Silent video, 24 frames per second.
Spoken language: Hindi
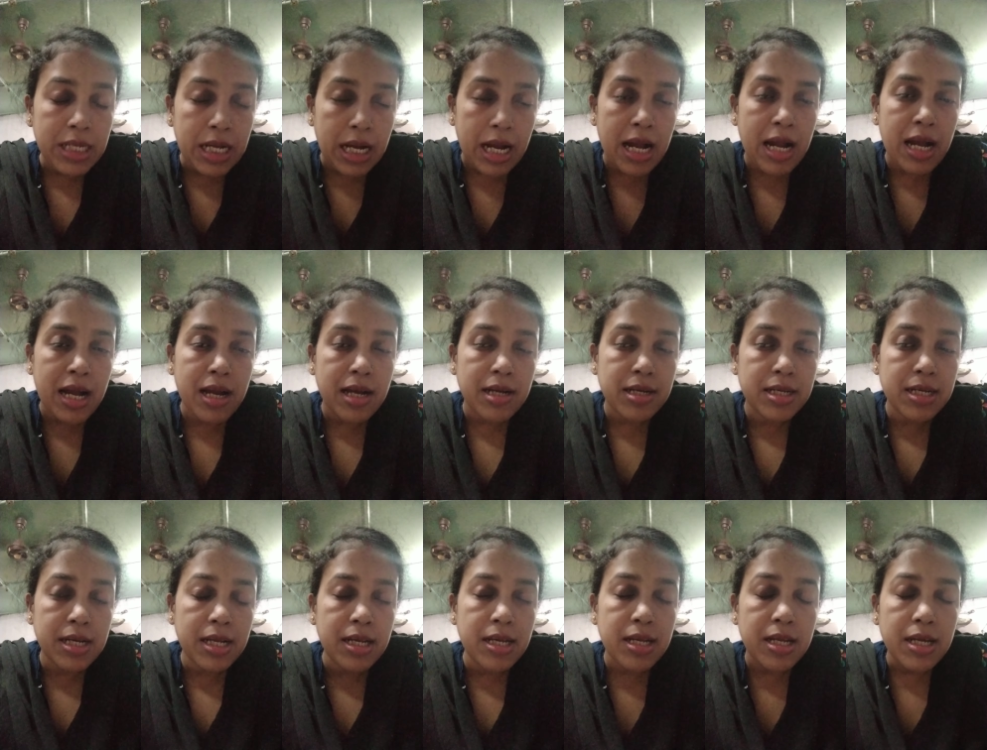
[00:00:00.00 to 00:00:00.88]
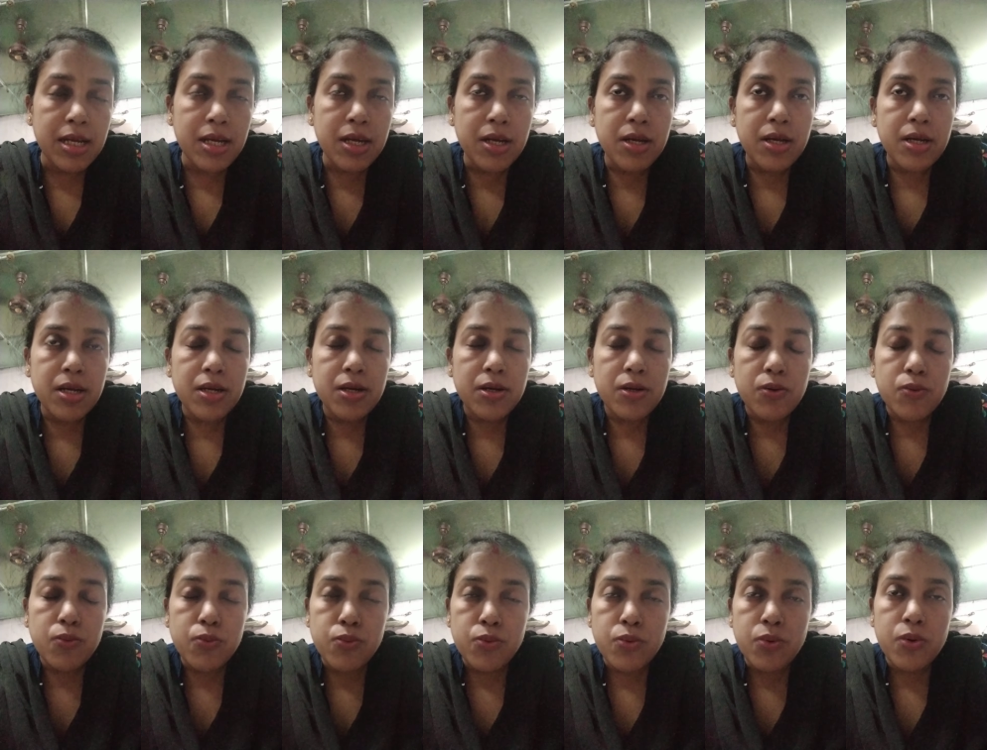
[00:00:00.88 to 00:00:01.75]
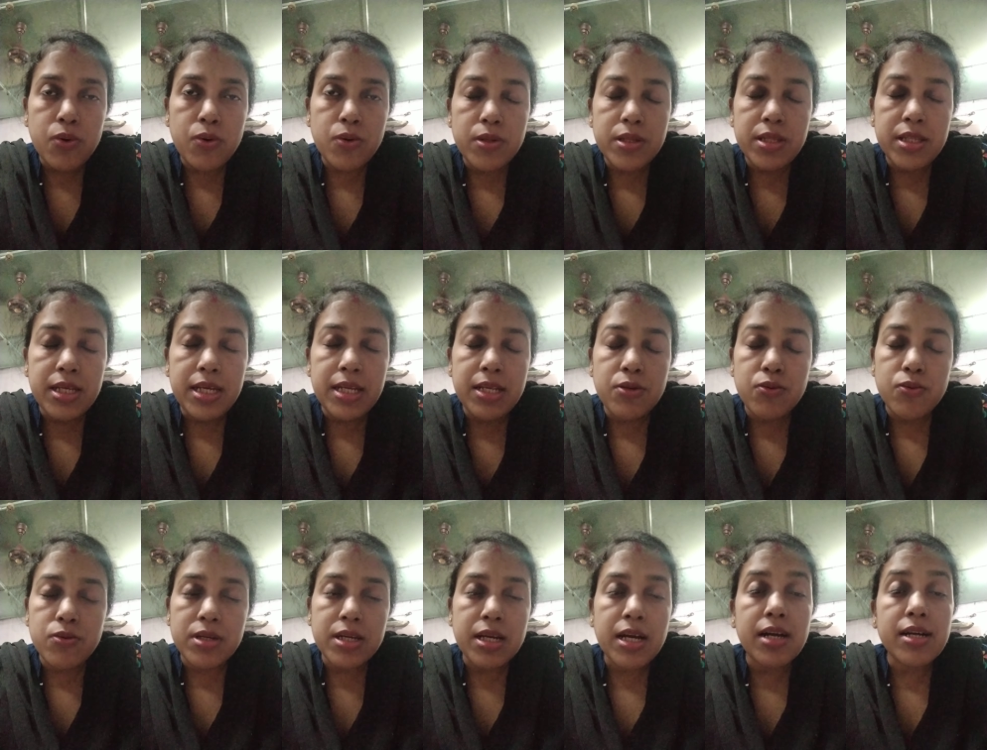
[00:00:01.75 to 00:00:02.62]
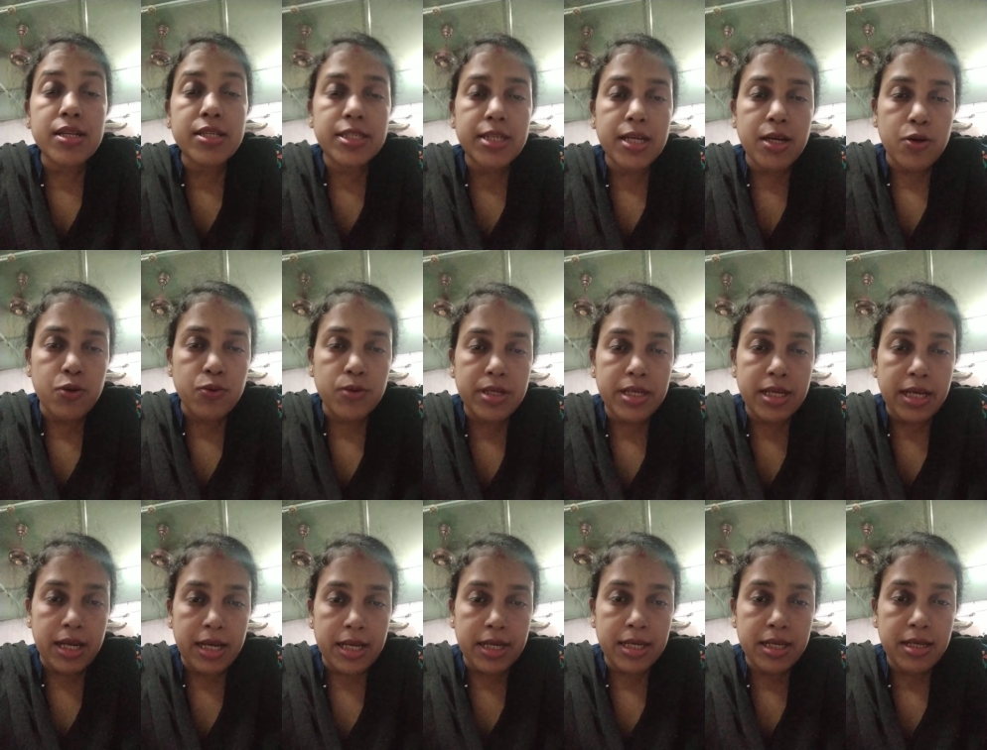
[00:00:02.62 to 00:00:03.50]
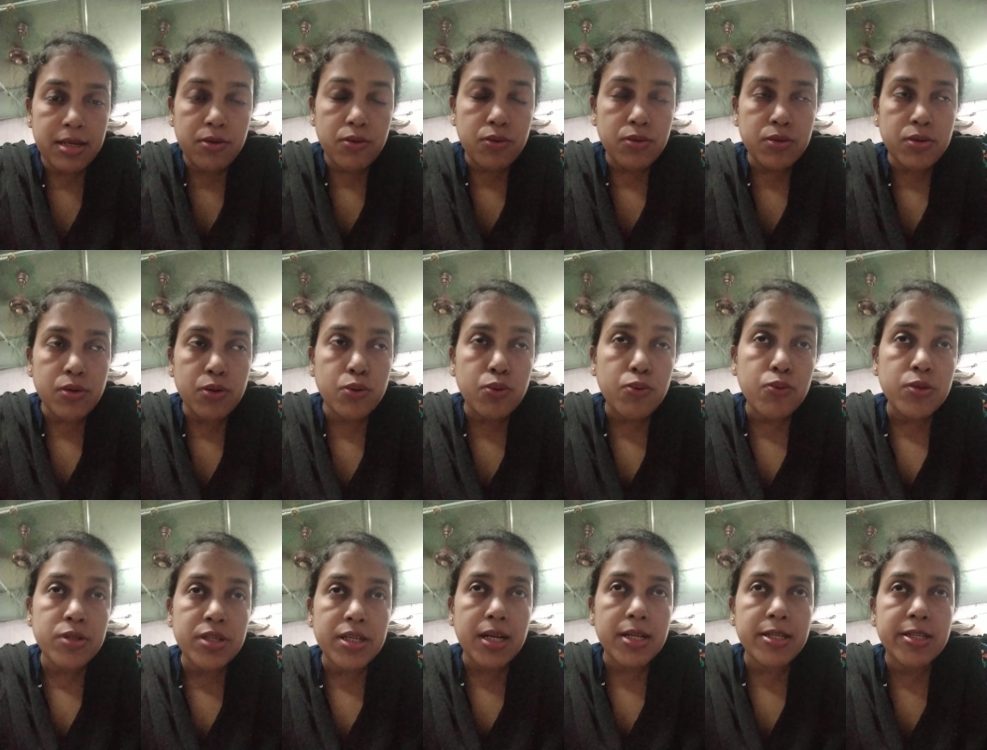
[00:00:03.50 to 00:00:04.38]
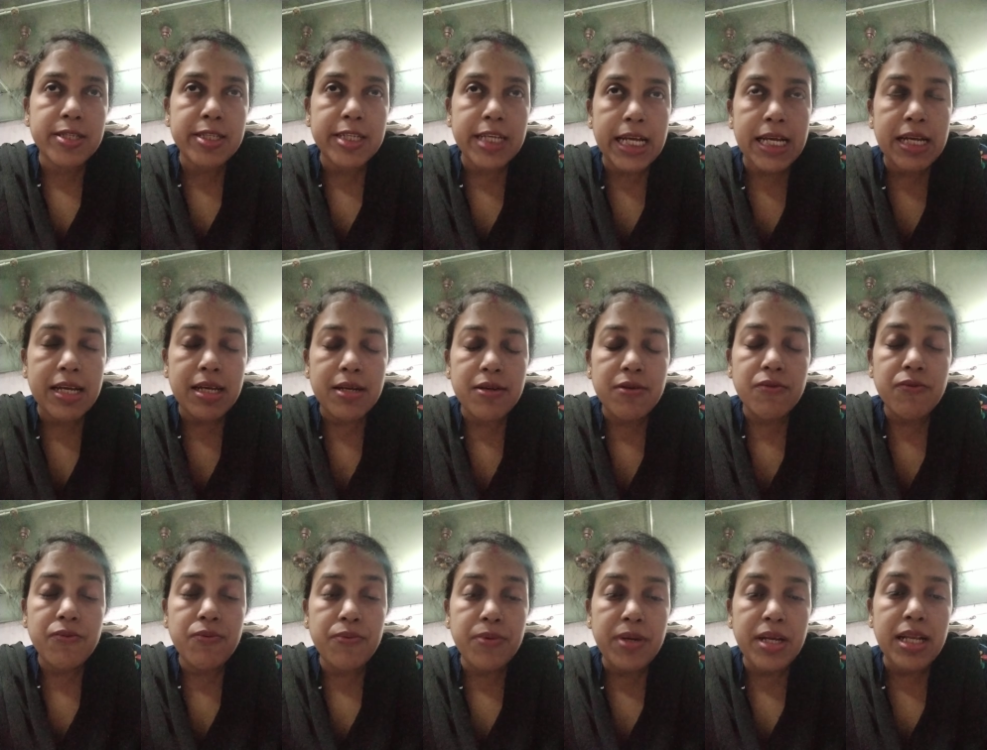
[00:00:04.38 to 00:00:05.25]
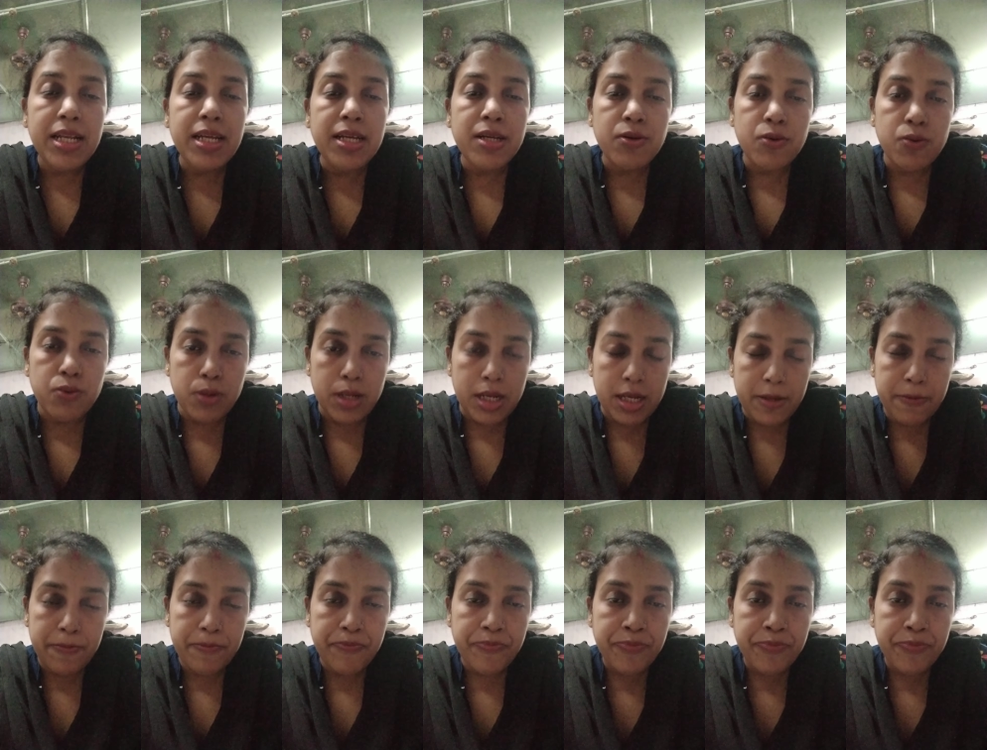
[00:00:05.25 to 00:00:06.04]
यहाँ आकर वो दिन उनका अच्छा हो गया है उनको कुछ अच्छा फीलिंग हुआ